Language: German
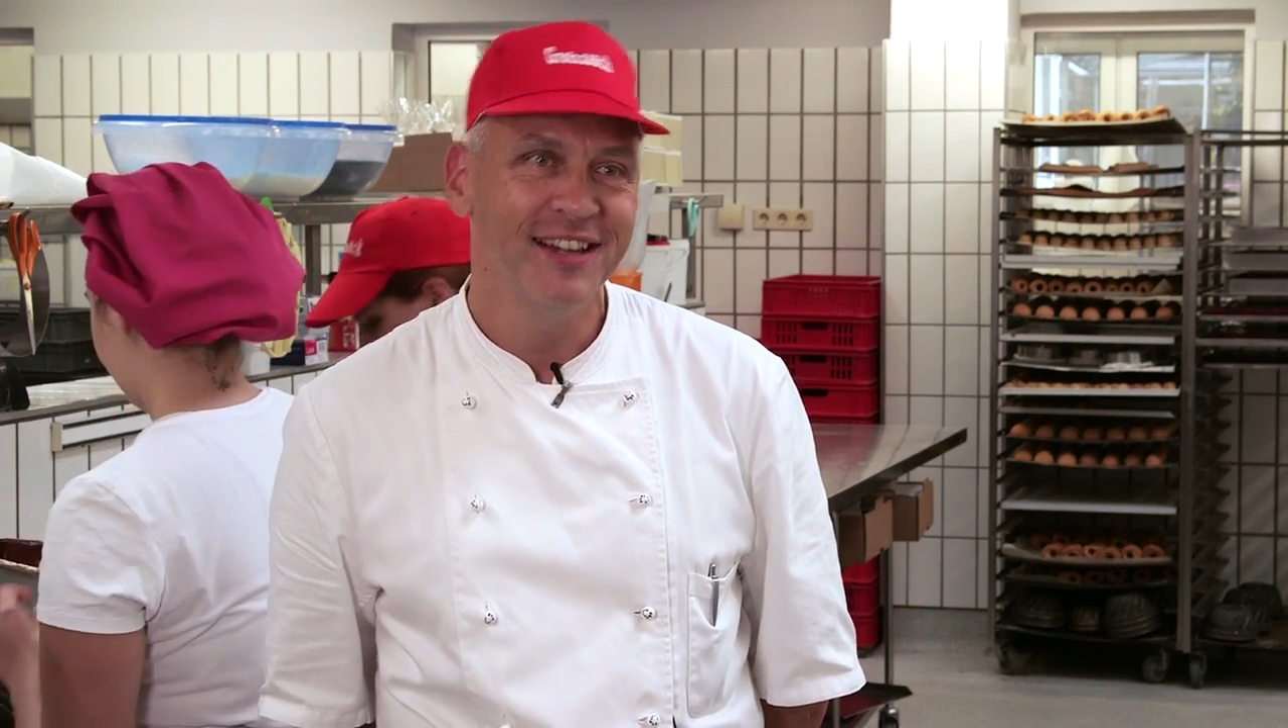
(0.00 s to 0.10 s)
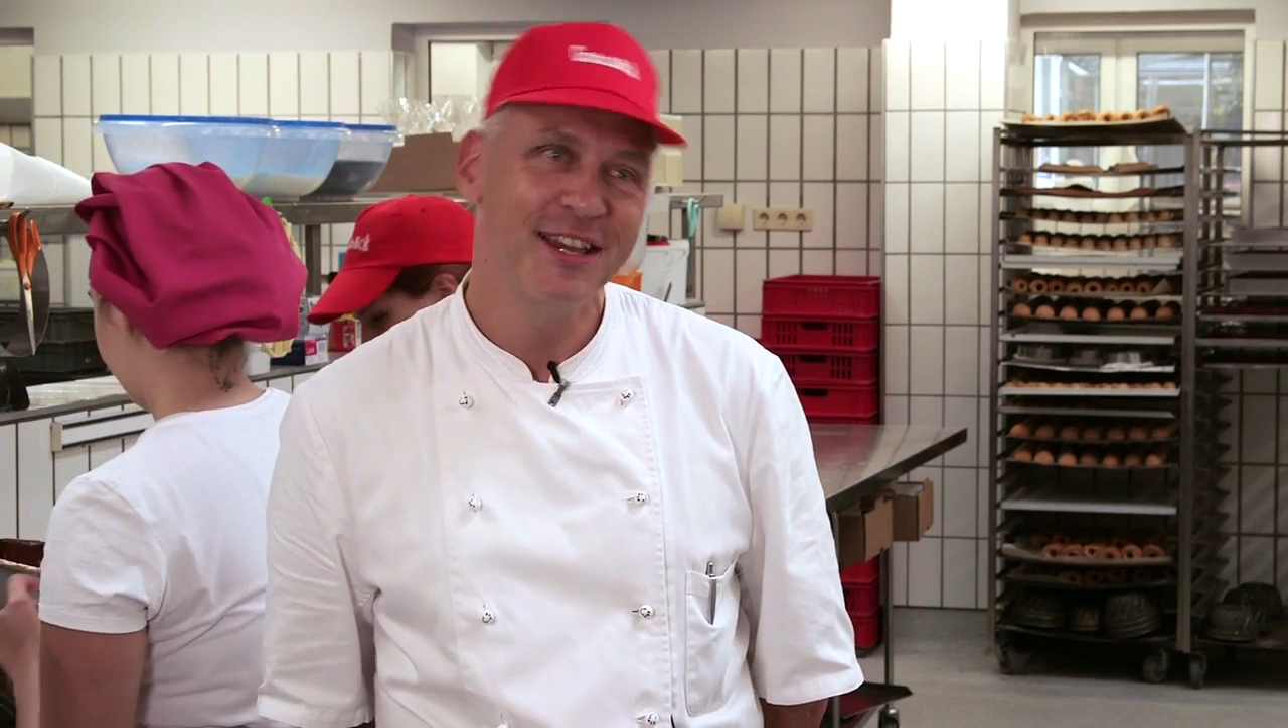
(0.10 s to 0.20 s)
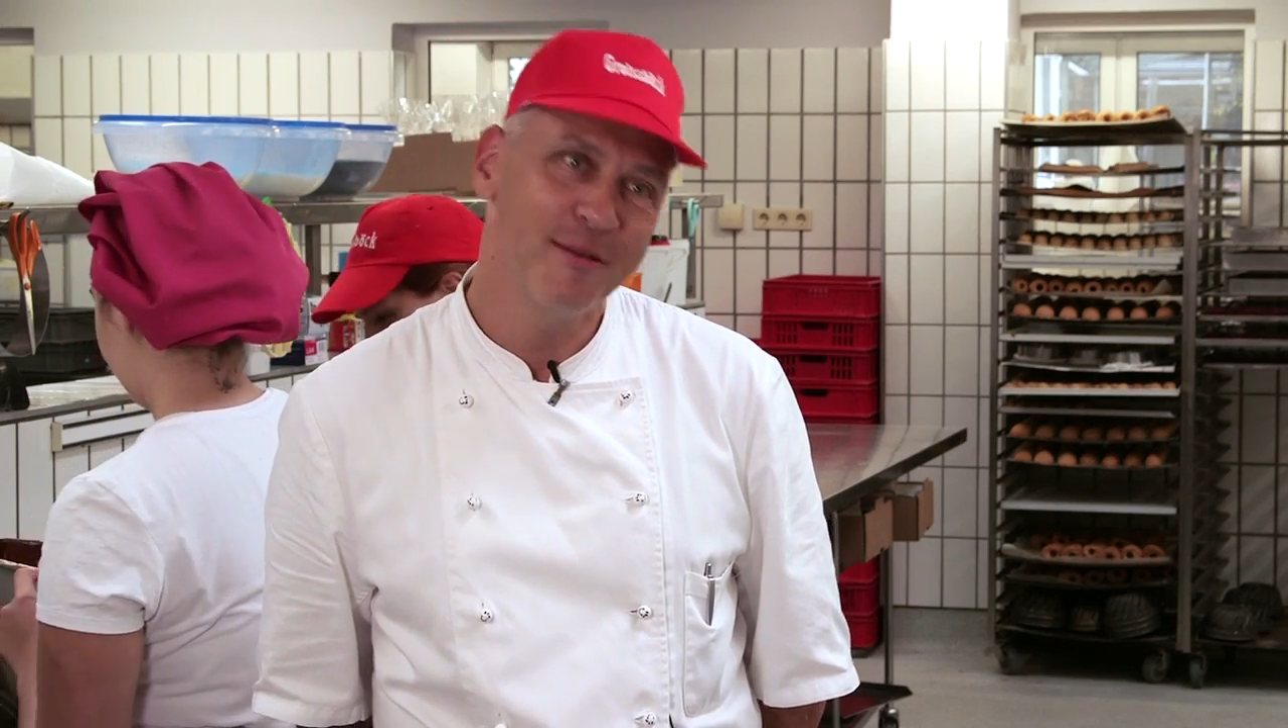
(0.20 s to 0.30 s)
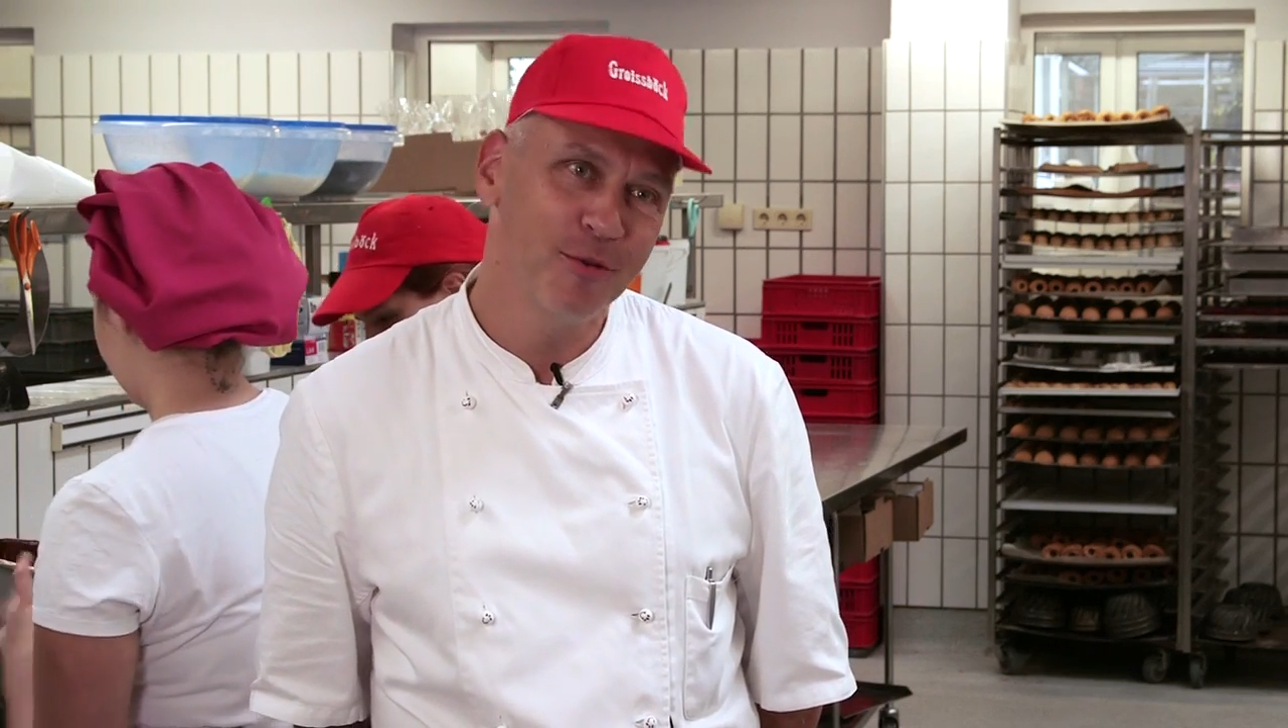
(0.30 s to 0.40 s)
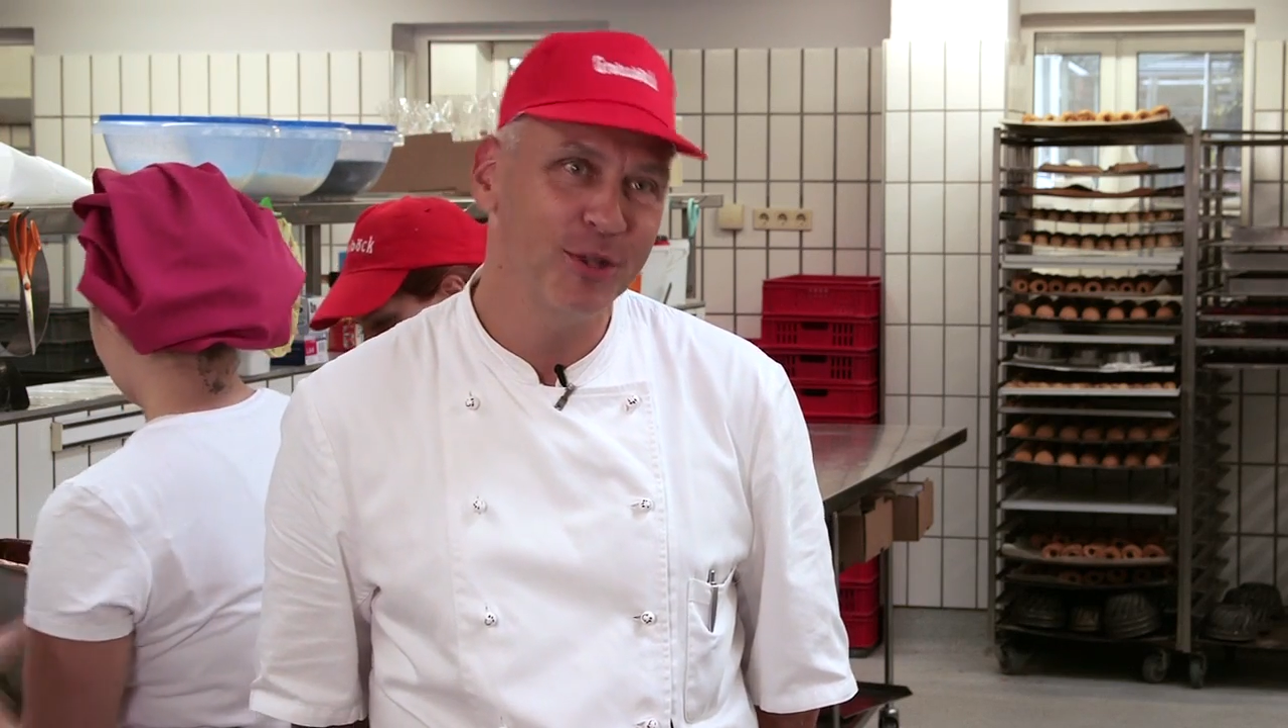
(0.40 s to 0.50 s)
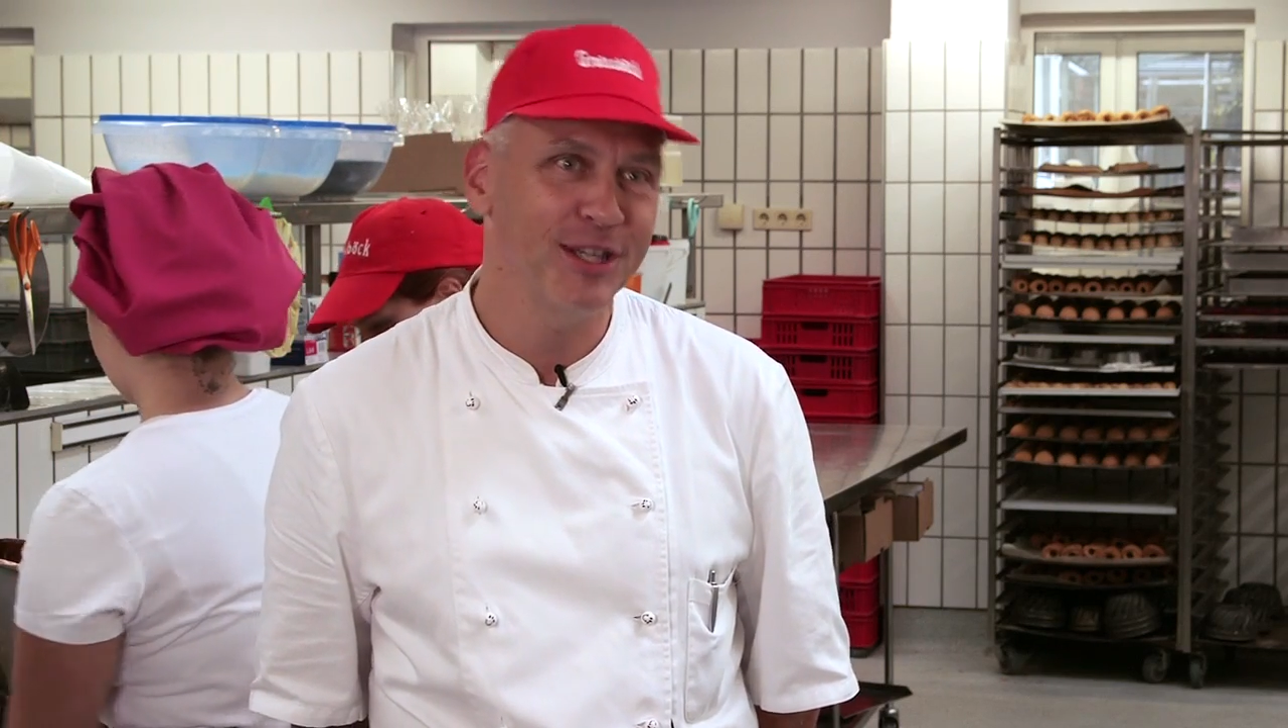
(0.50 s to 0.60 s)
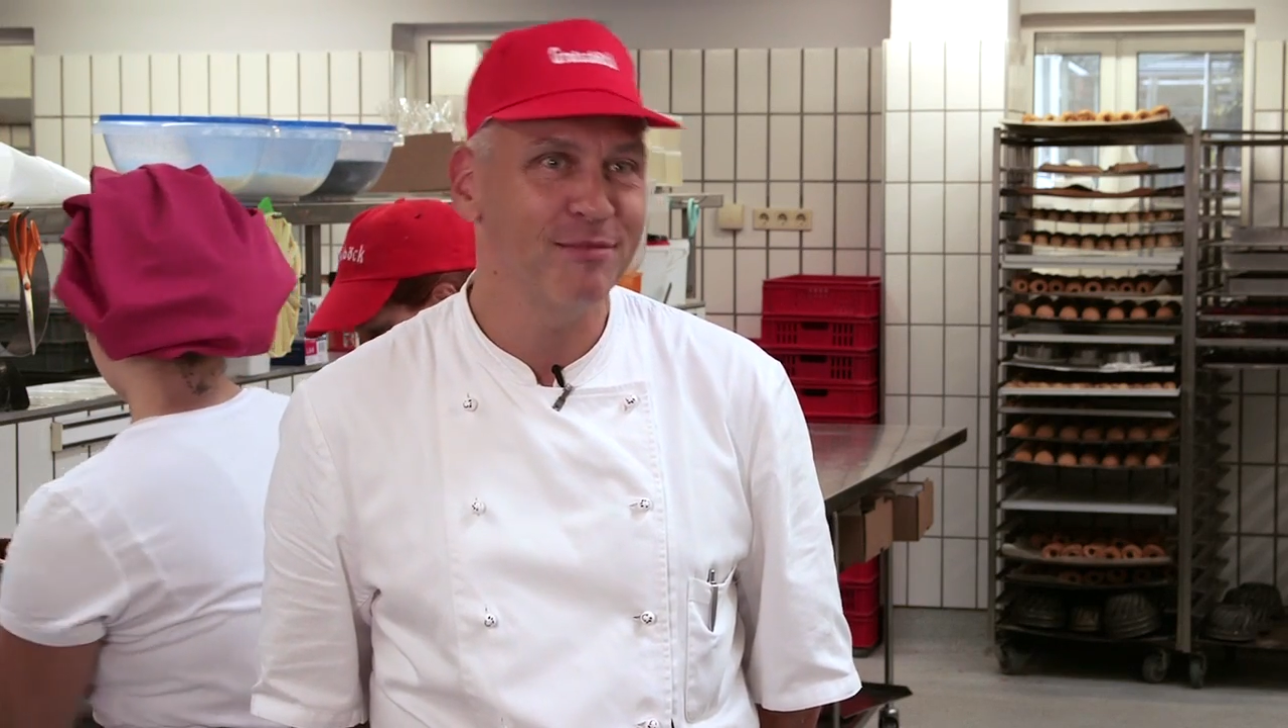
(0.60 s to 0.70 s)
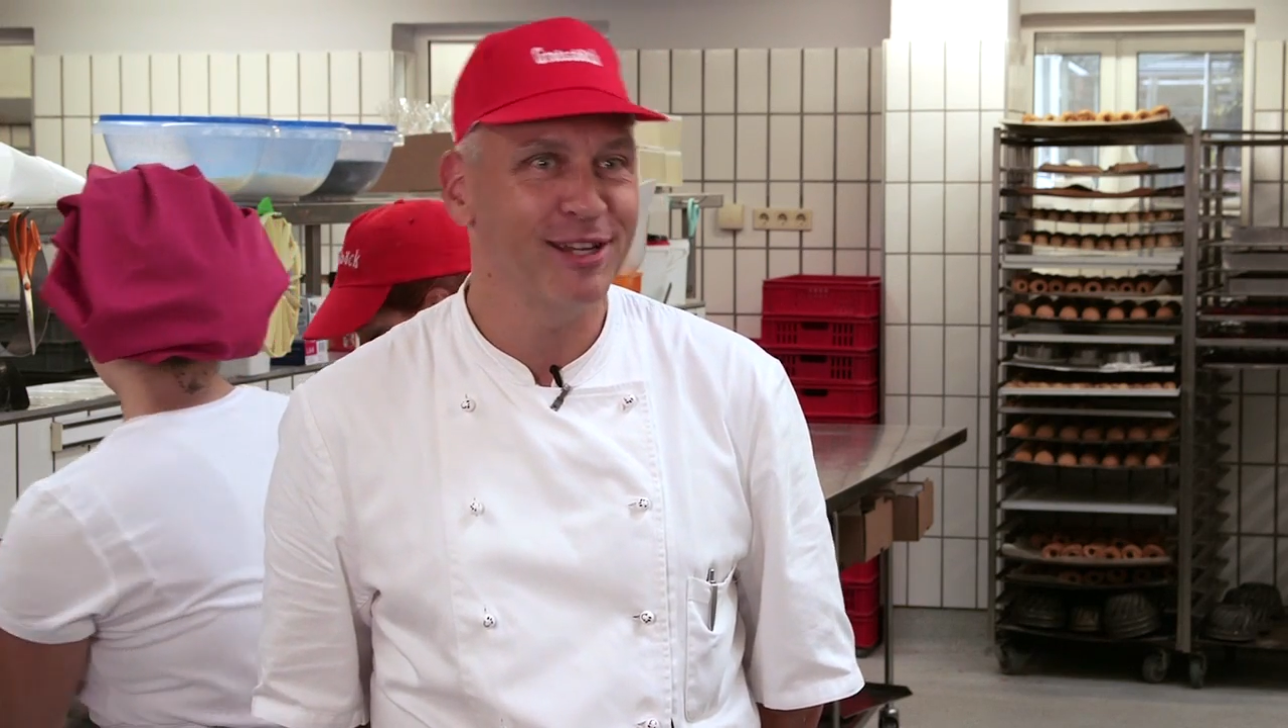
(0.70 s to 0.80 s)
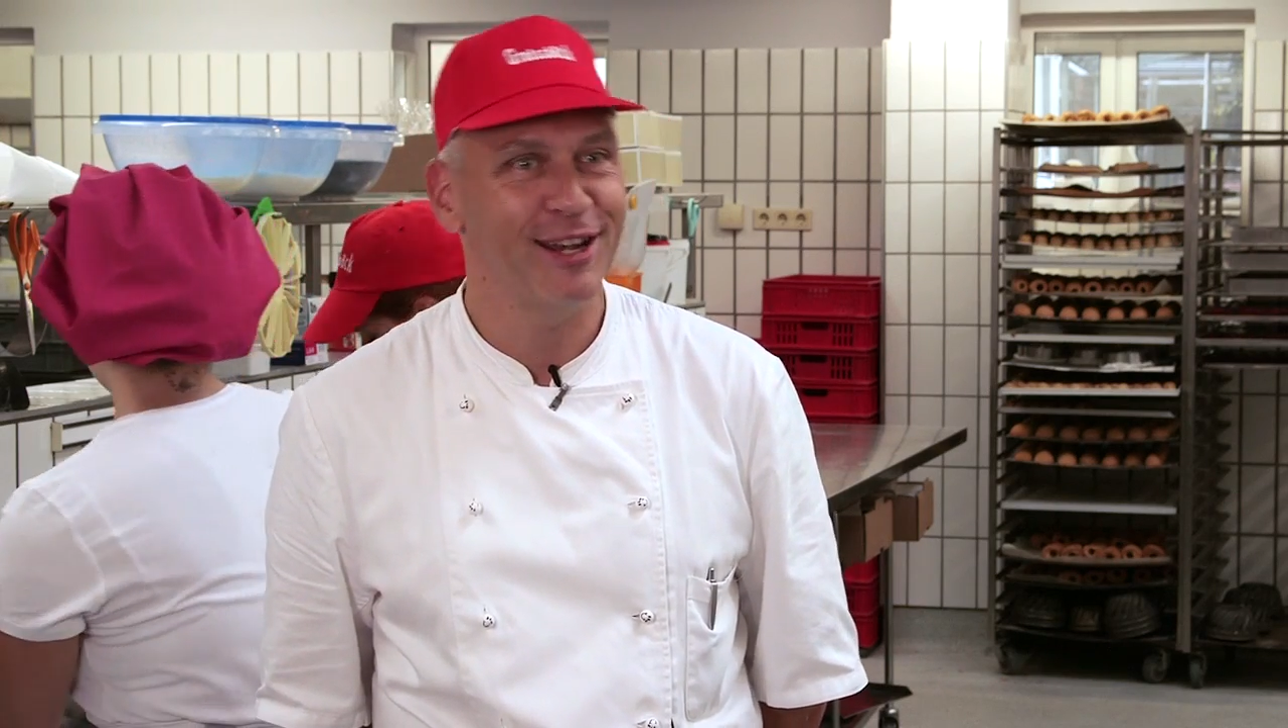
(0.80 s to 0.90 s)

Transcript: hier im Unternehmen